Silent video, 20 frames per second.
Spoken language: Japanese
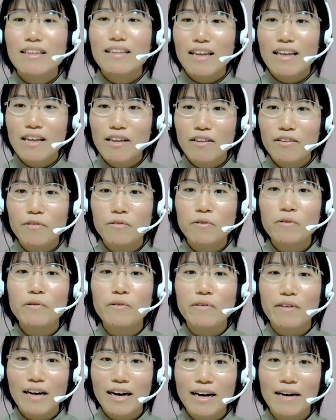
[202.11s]
でその
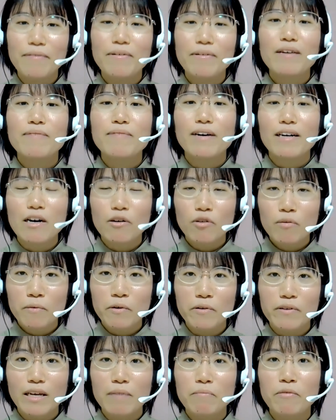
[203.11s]
他過去
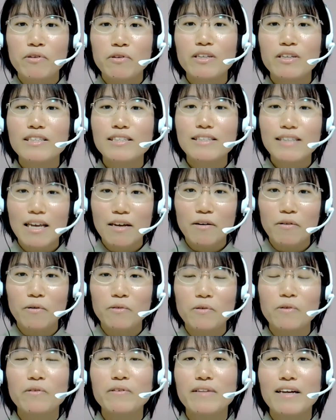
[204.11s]
問や模擬試験
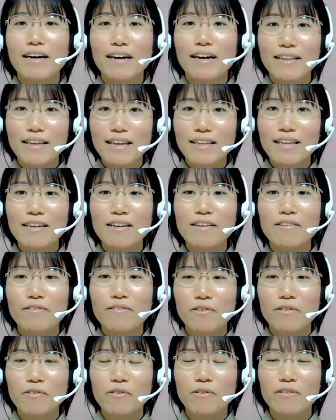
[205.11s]
を解く中で
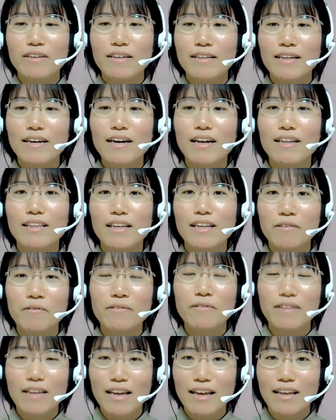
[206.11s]
テキストに載っていなかった
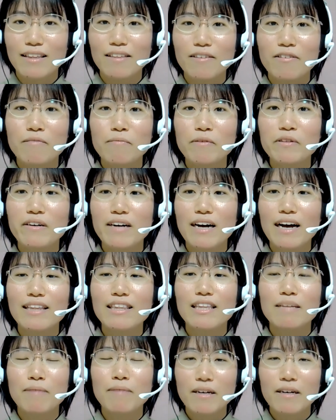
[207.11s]
論点というものがあっ
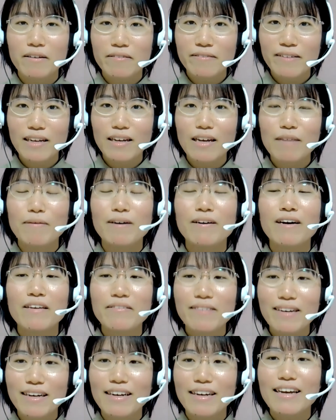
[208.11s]
た場合は、場合
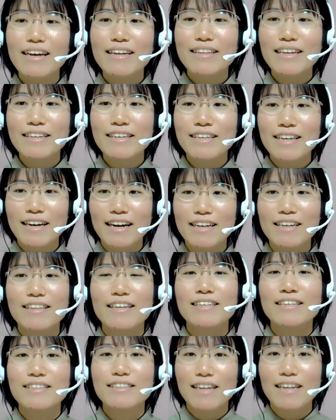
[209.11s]
は適宜書き
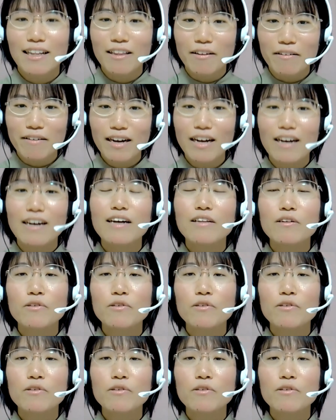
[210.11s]
足したりとか、